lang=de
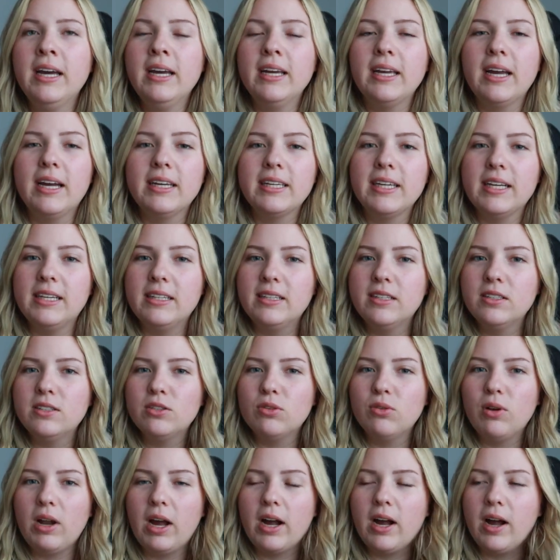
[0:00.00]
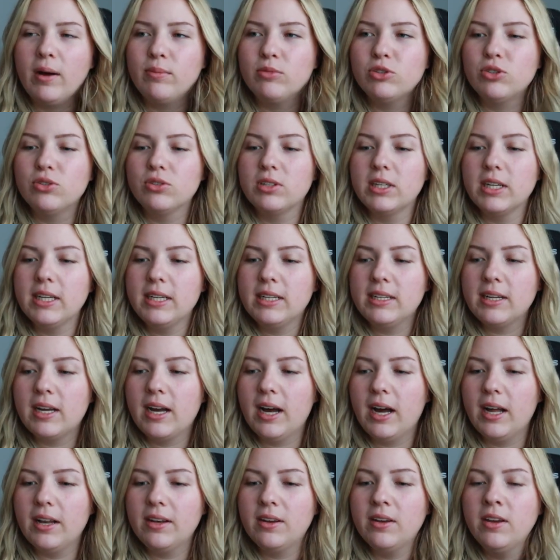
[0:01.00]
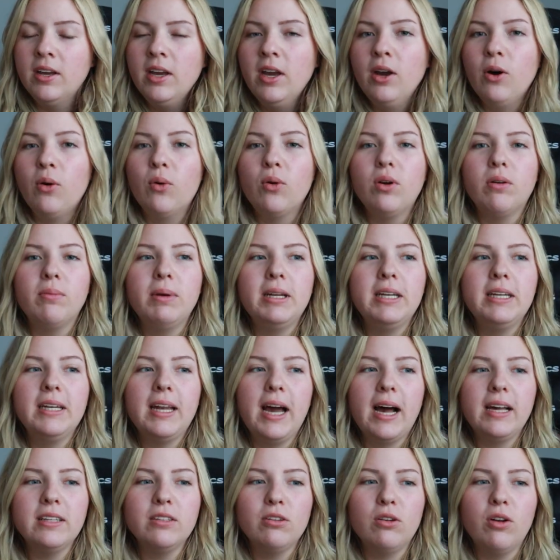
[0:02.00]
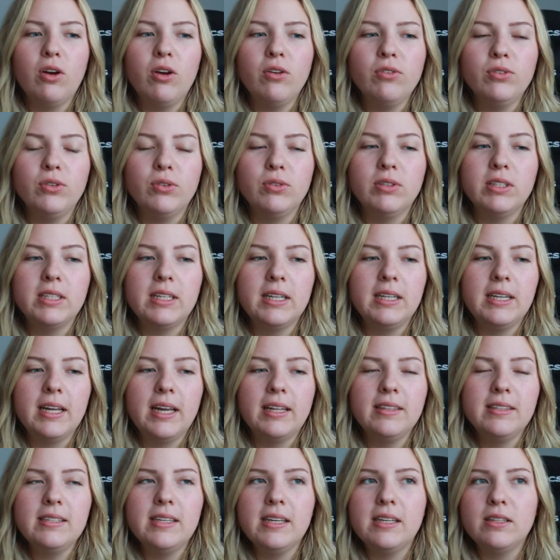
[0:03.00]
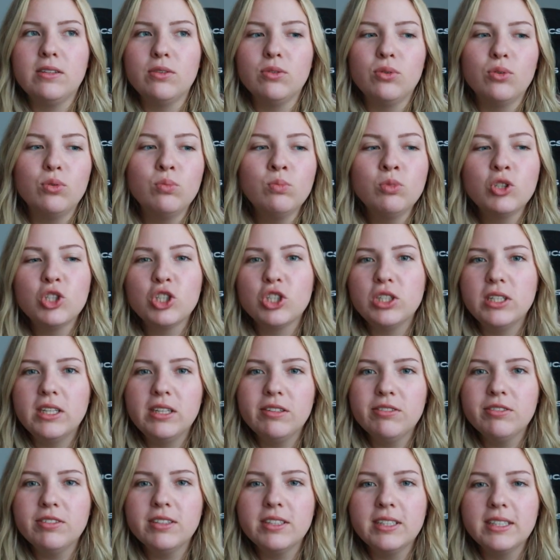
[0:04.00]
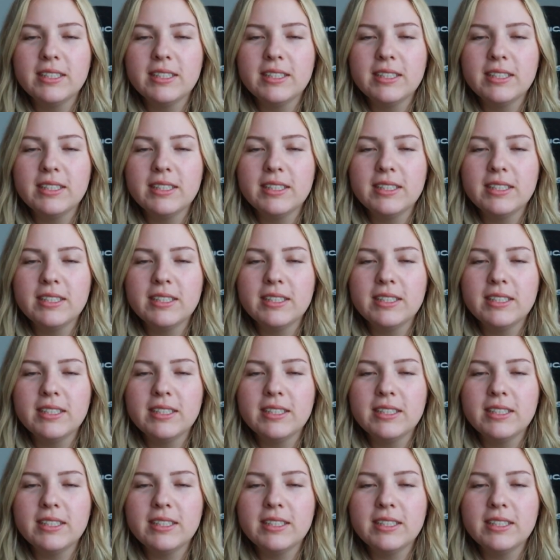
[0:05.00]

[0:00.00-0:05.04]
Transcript: ja, ich halt nicht so lange am Stück reden kann oder meine Nase läuft und ich dann die ganze Zeit so rumschniefe.